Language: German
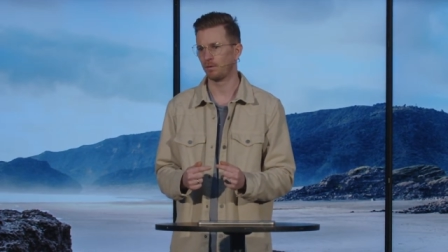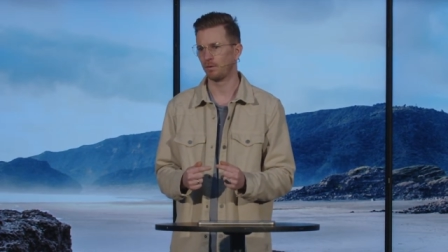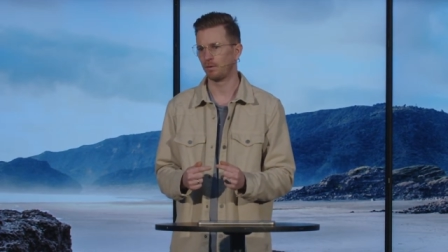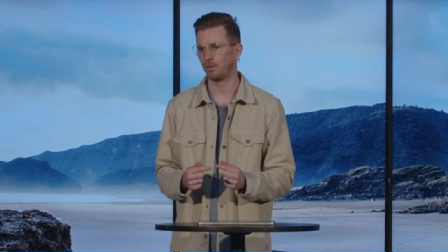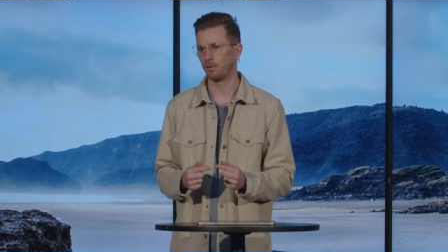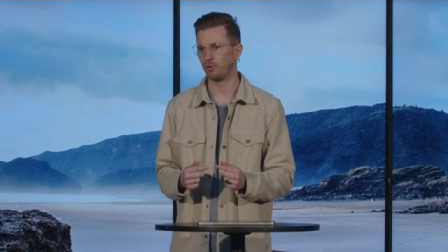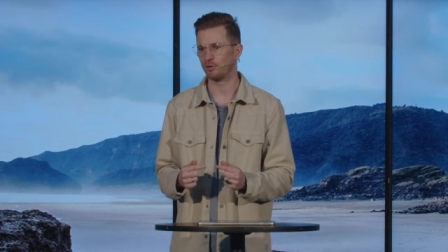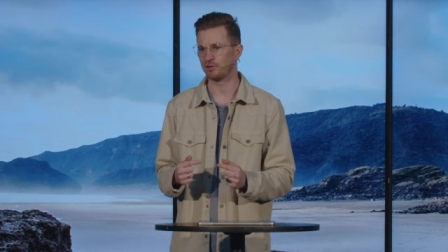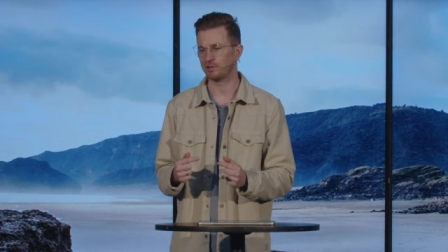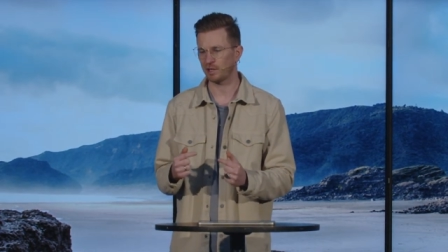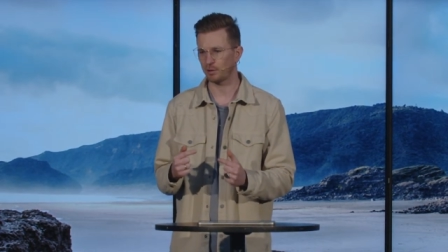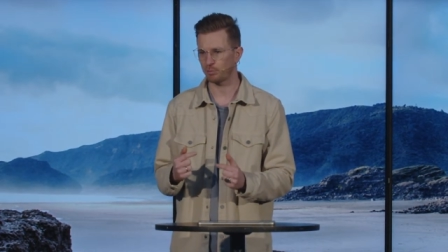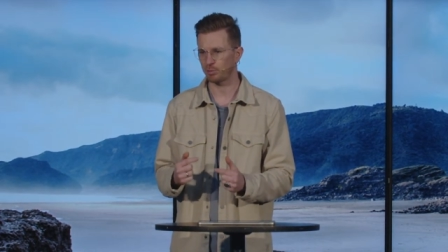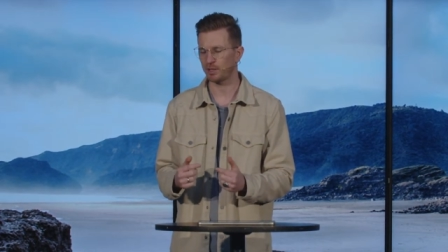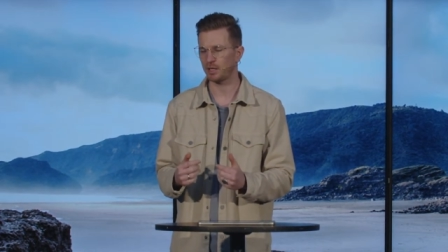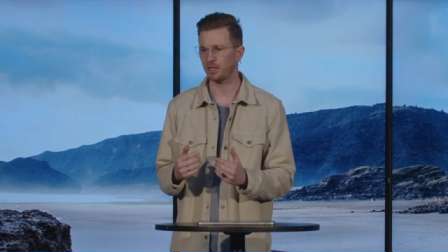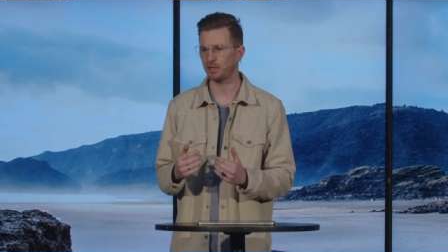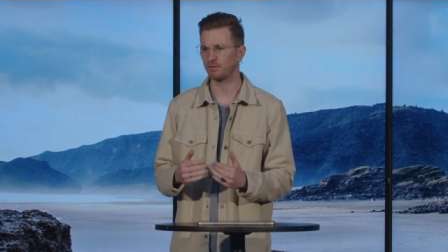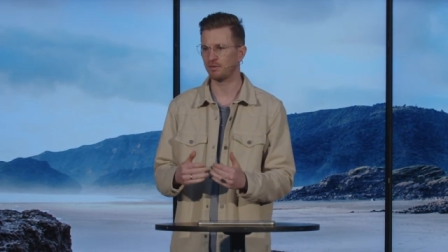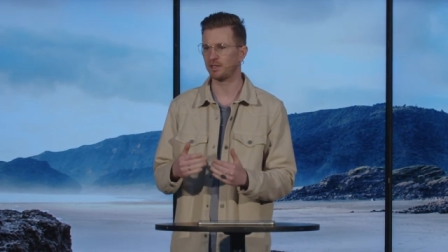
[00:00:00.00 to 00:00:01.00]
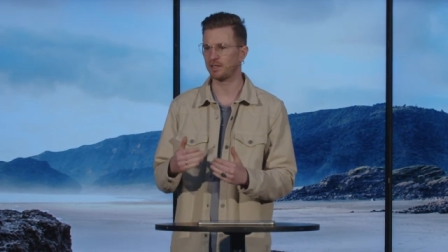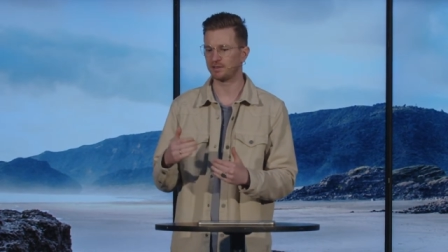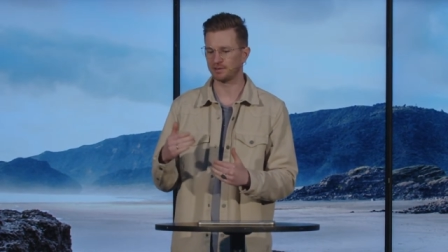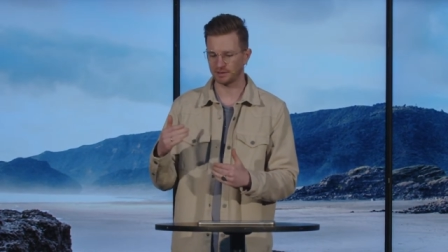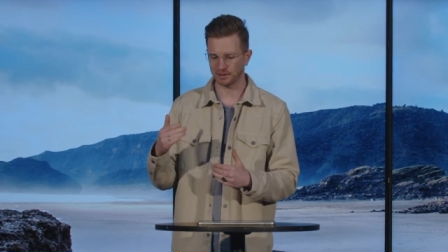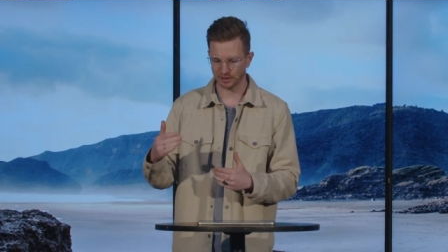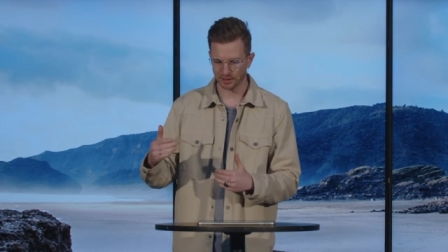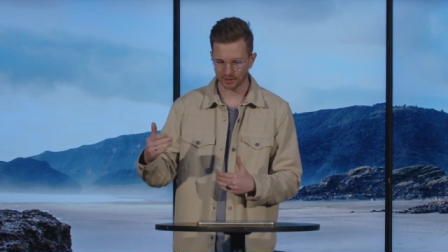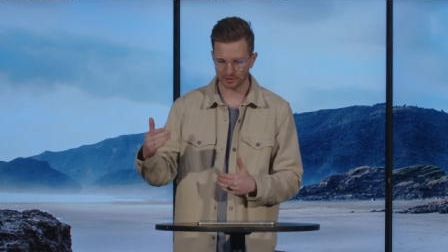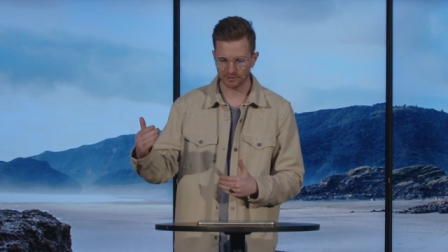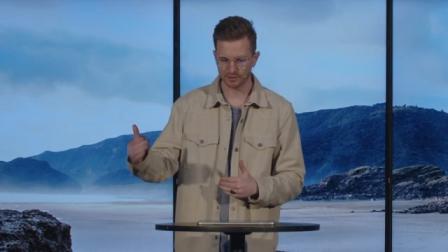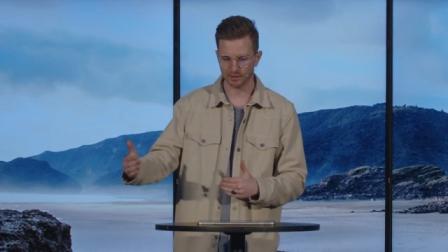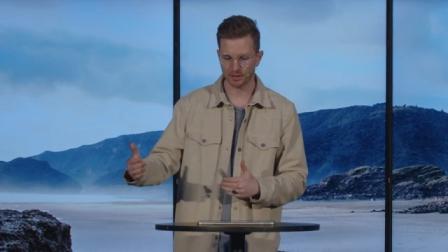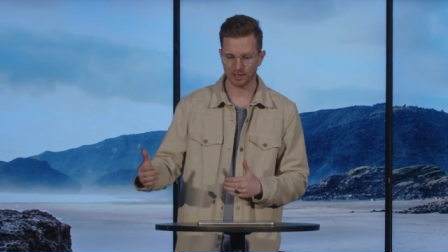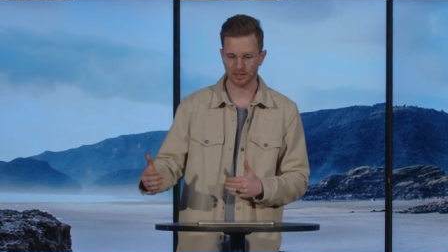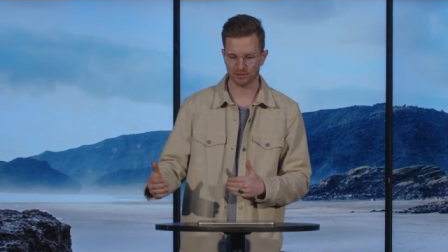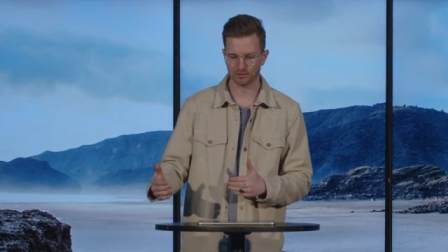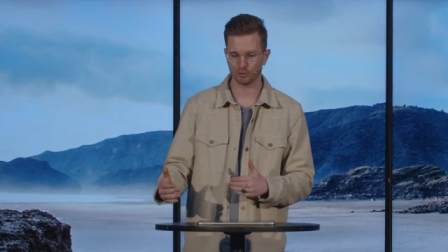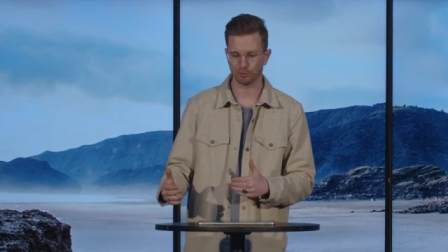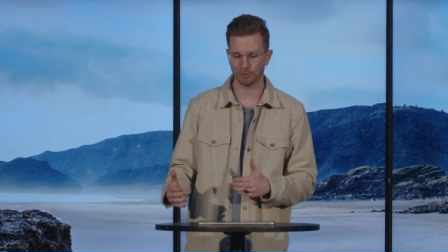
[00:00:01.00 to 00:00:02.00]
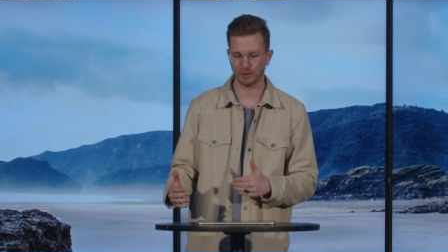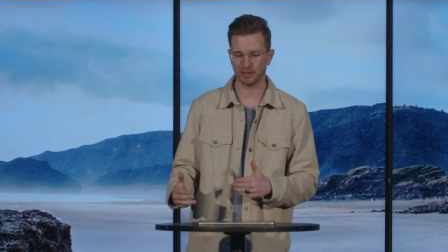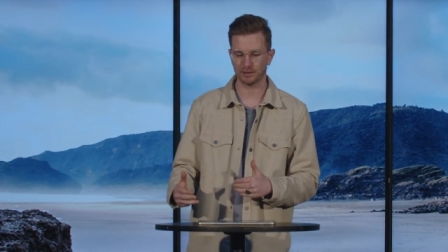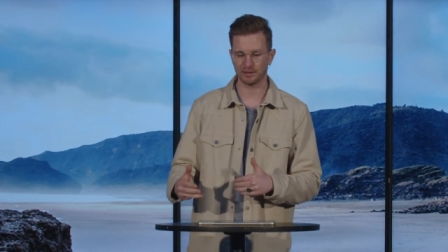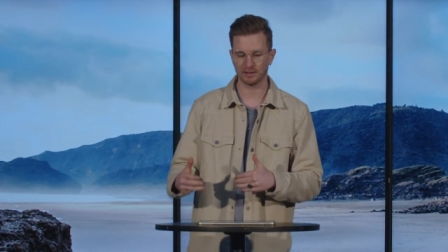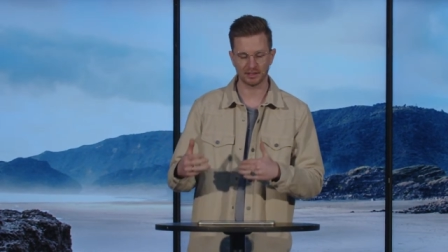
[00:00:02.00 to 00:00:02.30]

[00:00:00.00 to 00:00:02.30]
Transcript: Und sein Plan war es, die ganze Nacht zu beten,